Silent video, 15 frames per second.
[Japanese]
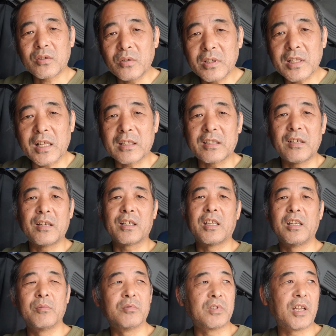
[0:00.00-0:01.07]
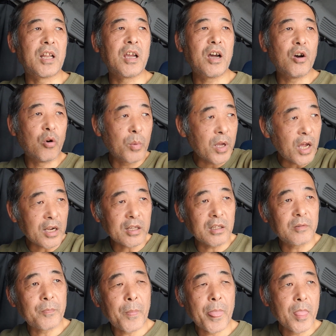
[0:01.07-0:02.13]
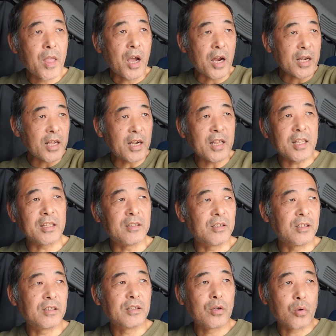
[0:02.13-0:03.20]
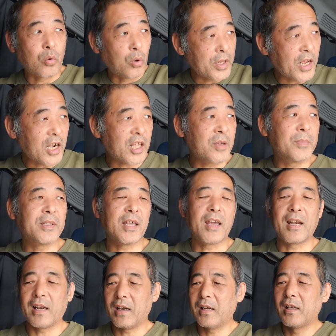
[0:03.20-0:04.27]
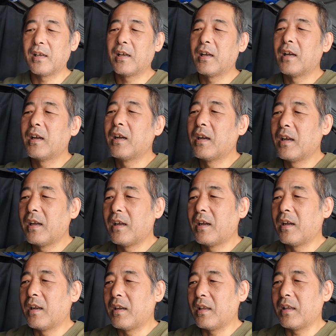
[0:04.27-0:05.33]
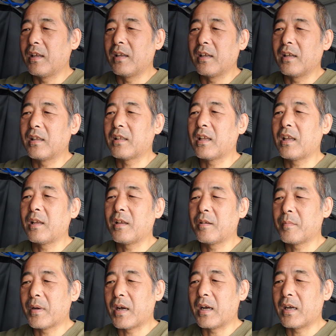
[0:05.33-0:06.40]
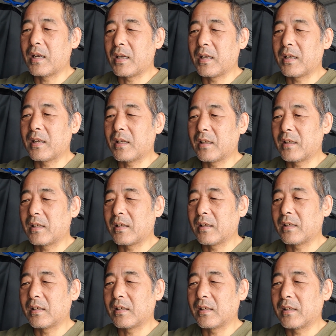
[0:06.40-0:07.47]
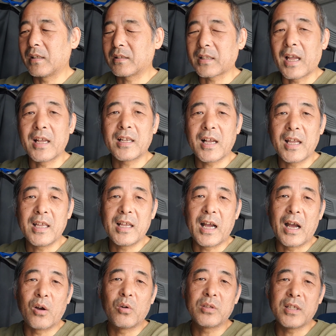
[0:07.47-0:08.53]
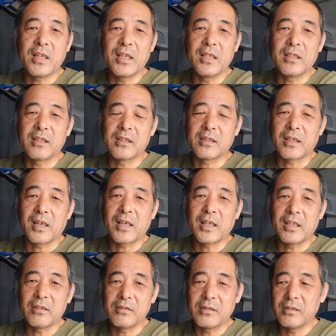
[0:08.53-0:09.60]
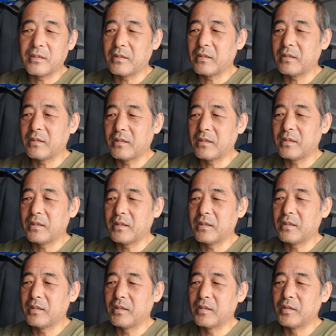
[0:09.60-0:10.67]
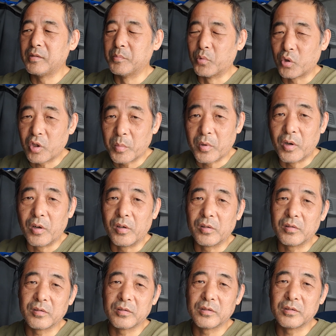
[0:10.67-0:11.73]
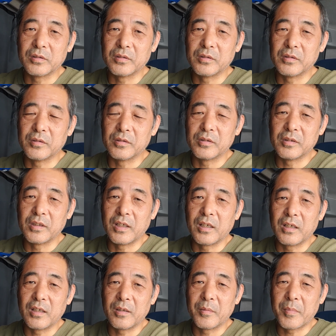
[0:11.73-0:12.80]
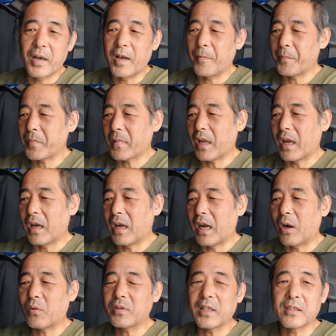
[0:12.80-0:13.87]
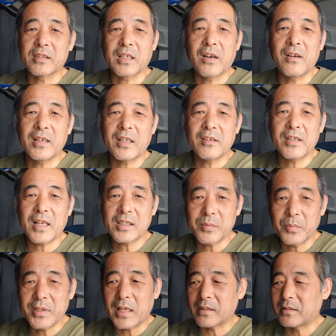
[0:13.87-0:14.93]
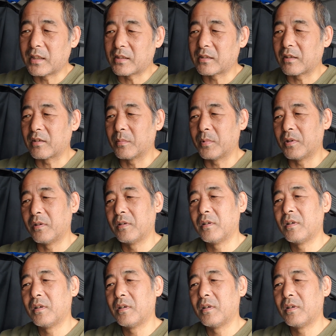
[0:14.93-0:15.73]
長になったような気分でね、あ、お前あれ、あれやれ、これやれ、みたいな。ねえ。で、まあ、大概、顎で使われるものも、まあ、顎で使われるやつもやつですけども。